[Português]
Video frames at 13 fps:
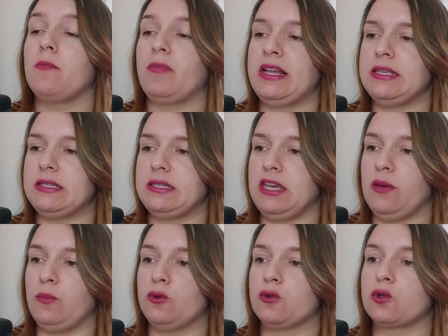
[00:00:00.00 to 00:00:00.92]

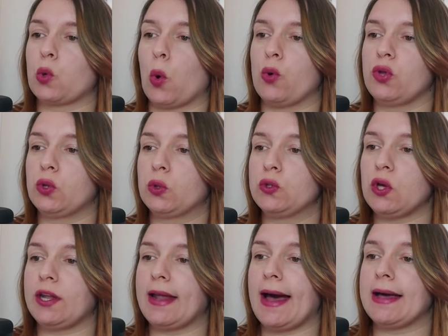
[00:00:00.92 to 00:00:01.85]
Princípios
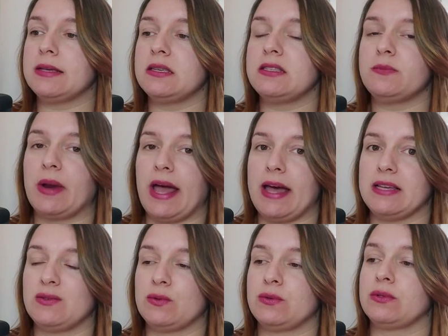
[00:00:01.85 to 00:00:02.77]
constitucionais
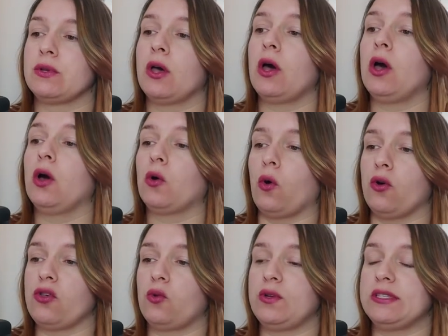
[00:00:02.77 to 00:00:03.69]
expressos.
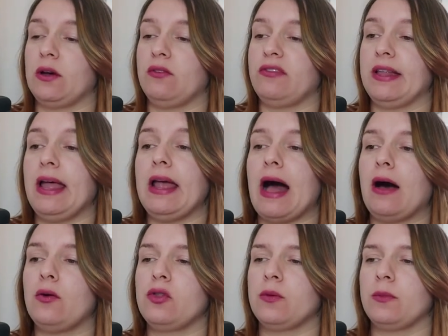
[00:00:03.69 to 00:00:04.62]
Constituição
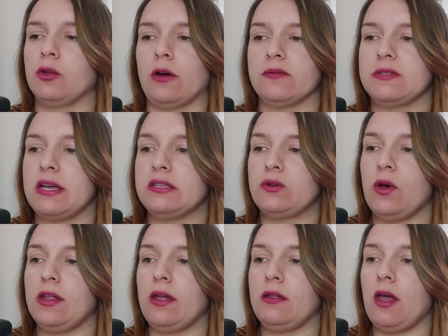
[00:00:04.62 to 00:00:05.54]
Federal de
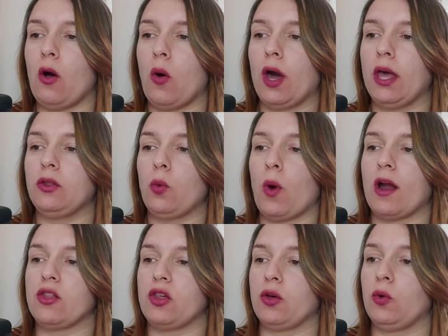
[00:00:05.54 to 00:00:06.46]
1988,
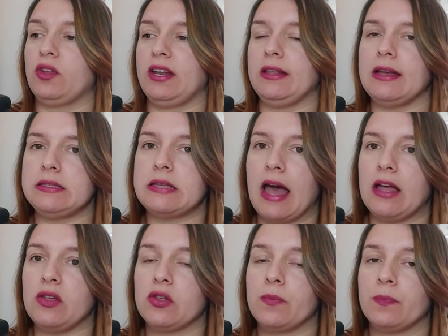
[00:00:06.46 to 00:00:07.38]
artigo
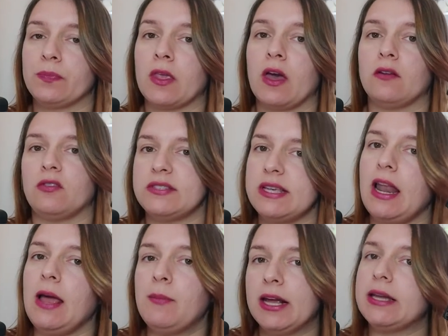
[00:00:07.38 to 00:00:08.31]
37. Você
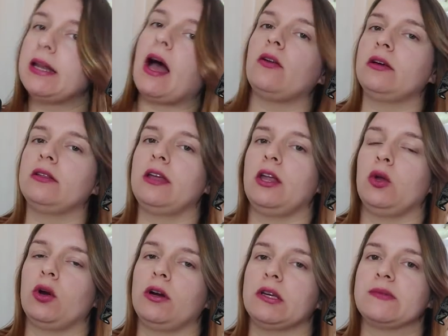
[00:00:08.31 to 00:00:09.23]
lembra que na aula
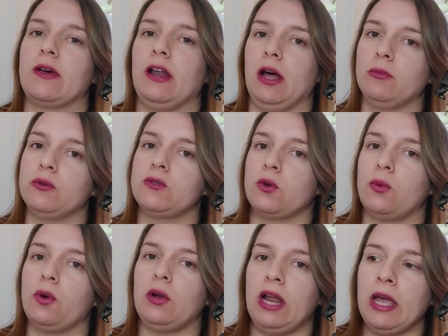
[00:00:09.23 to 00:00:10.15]
anterior nós falamos
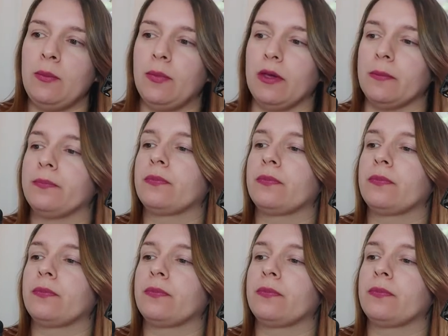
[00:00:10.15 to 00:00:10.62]
sobre o LIMP?